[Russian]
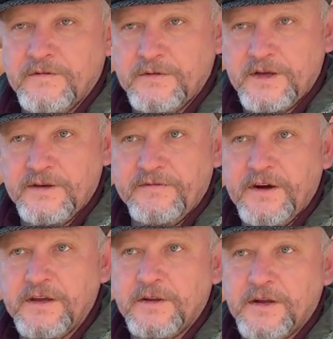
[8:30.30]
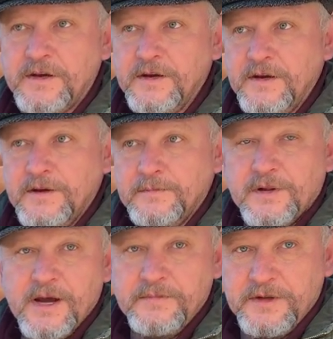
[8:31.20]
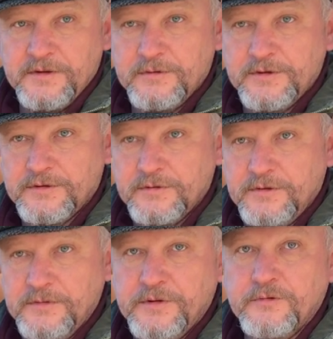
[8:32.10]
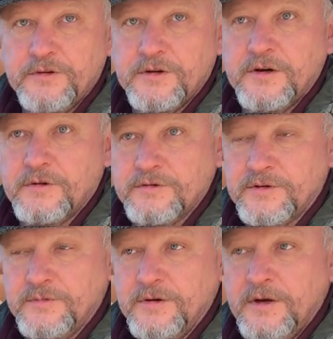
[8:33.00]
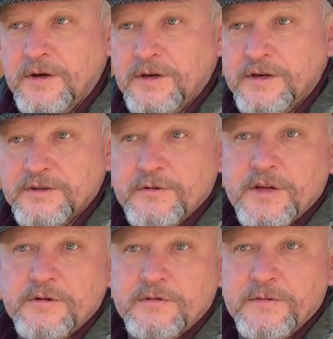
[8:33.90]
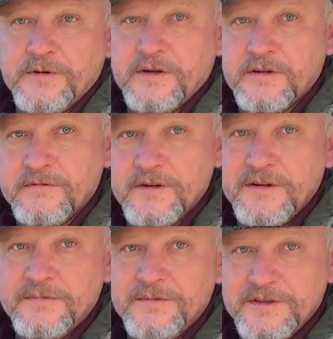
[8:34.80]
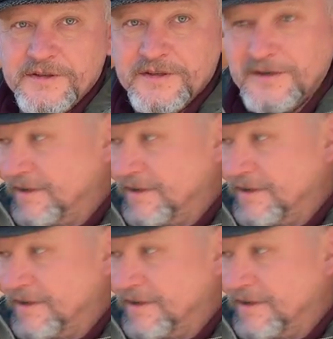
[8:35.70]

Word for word: такие факелки пламени, то есть что не приводит к хорошему результату для приготовления пищи.